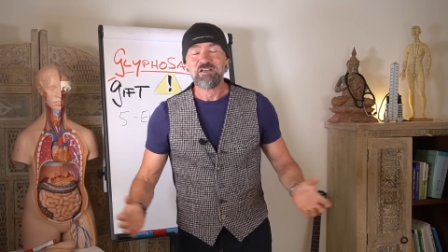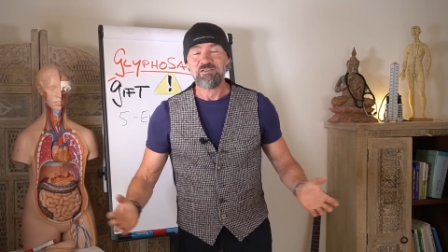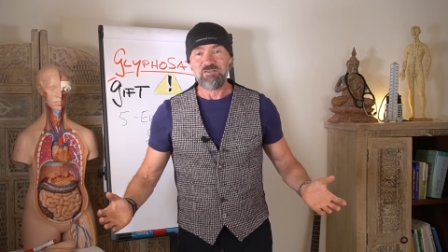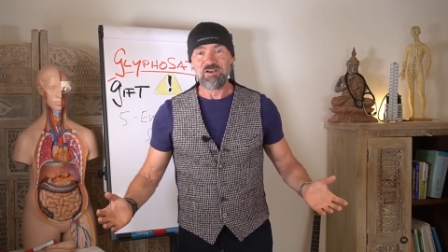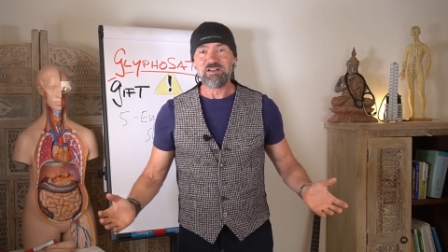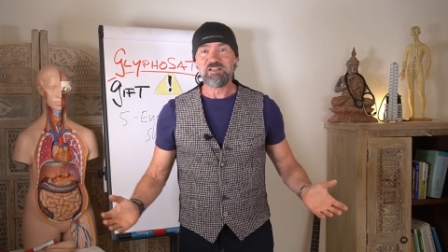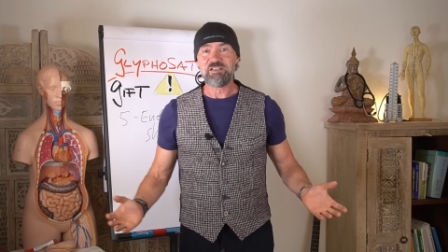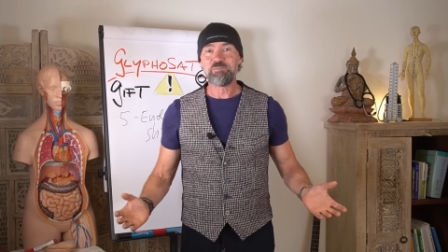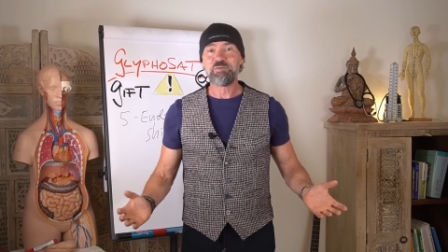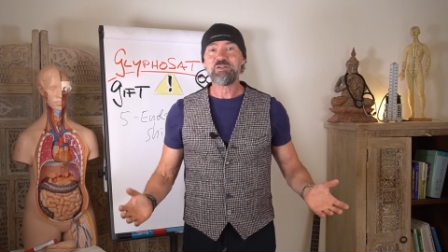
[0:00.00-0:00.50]

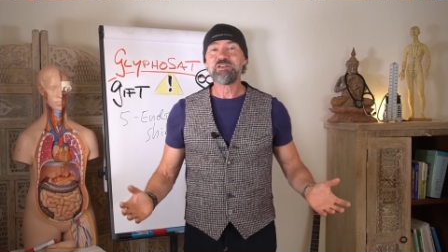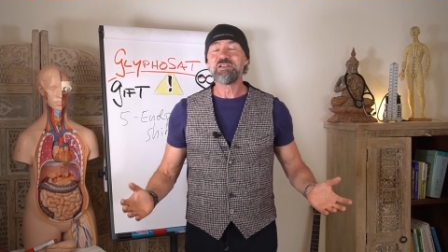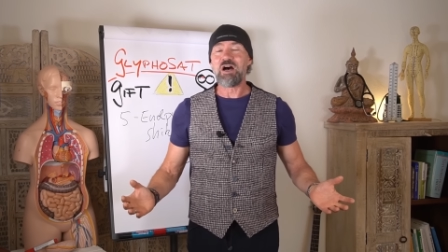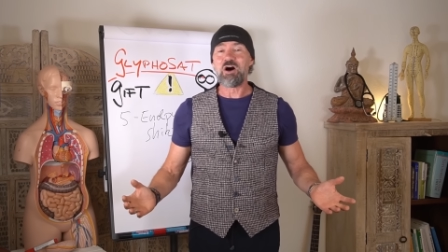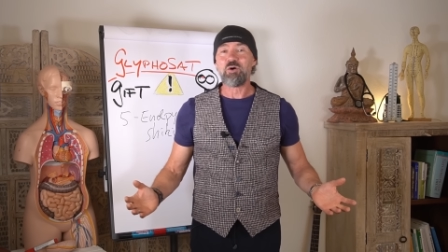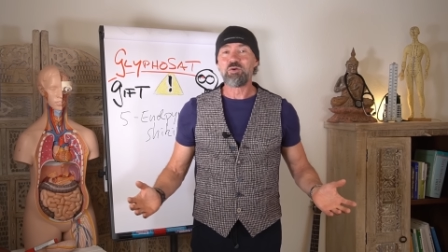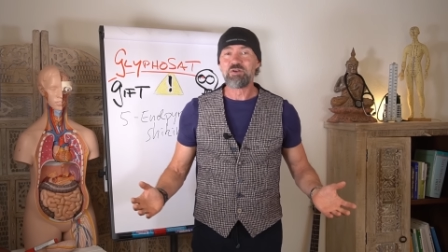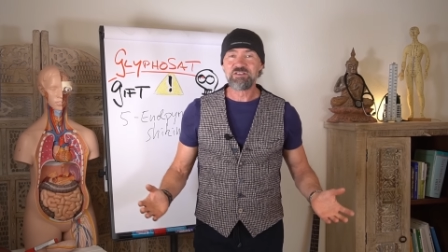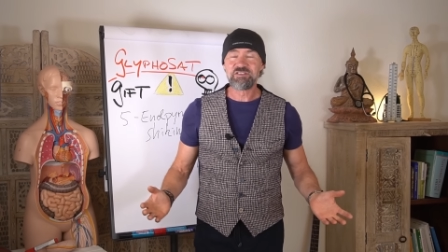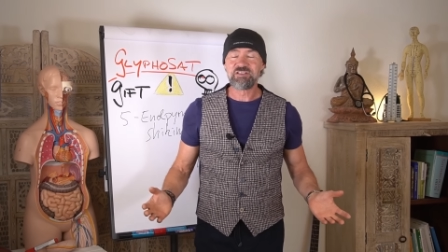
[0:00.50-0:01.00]
weil ich bin ja
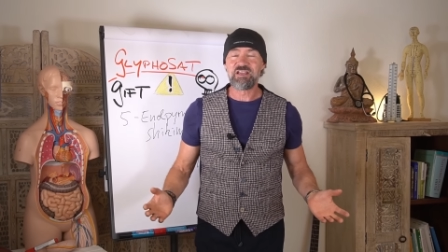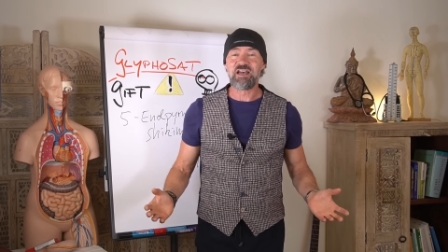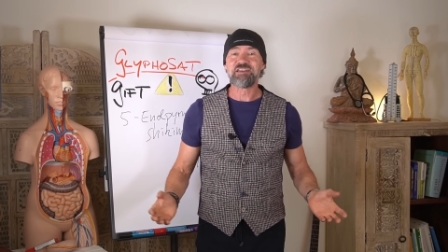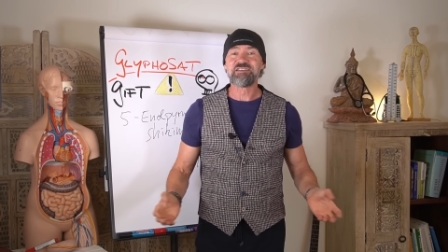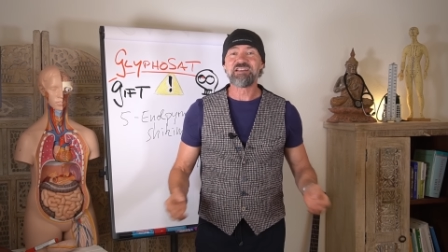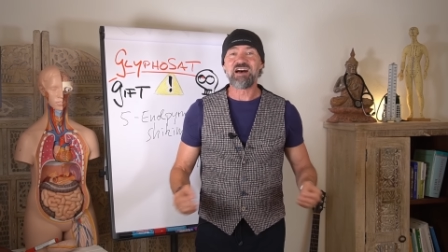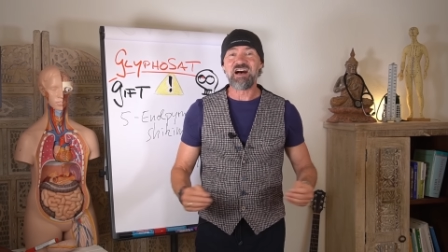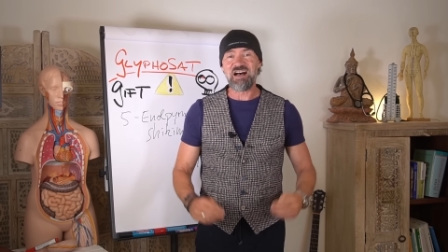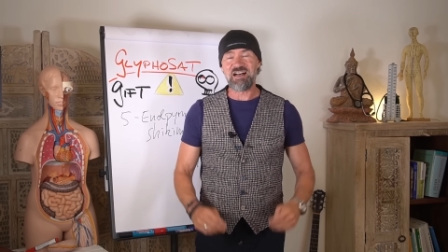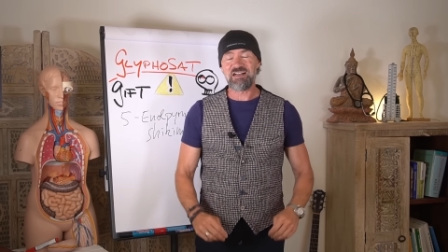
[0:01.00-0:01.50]
auch jetzt
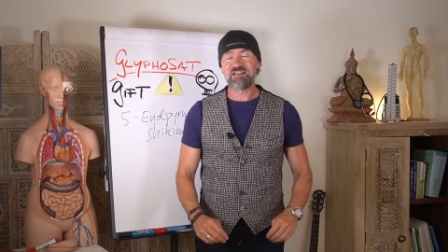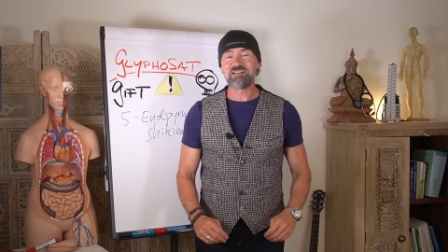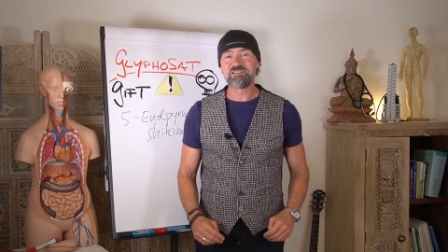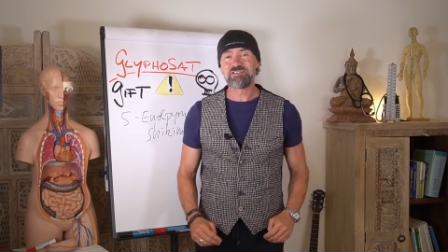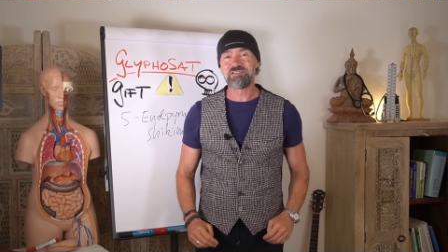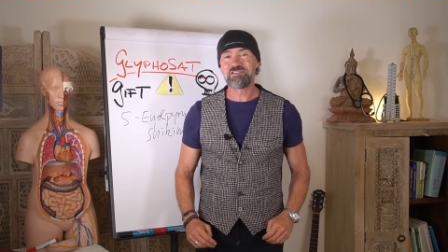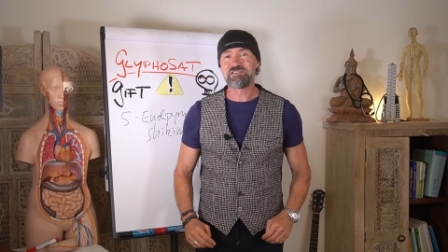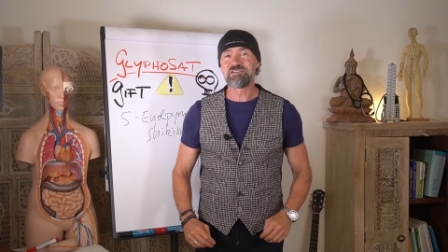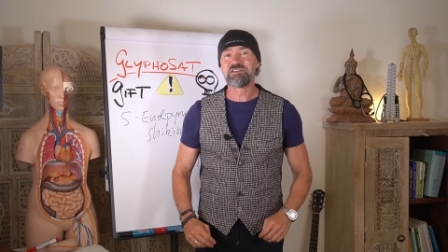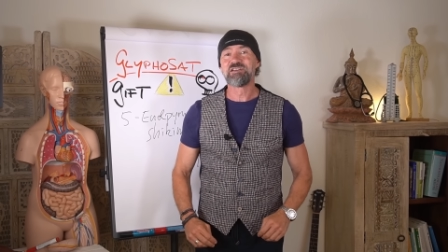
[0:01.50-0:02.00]
kein
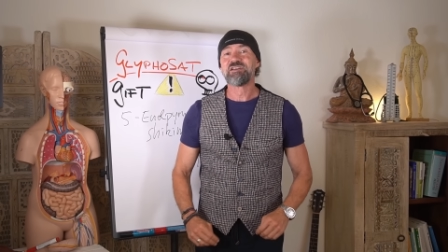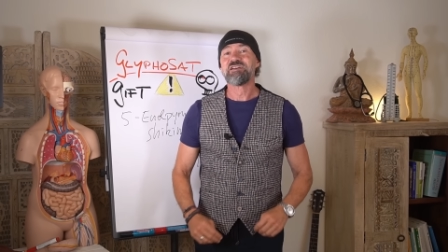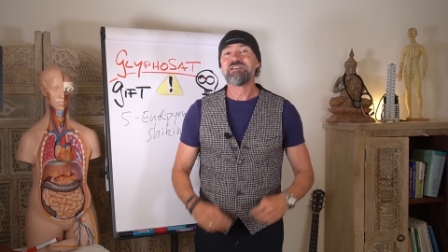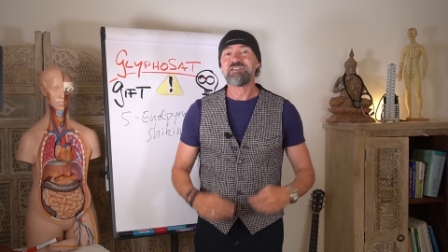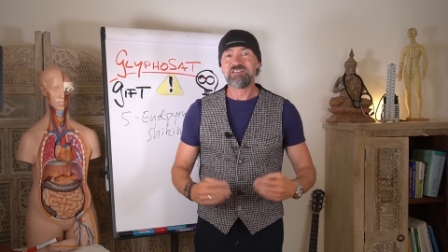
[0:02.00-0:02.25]
Arzt,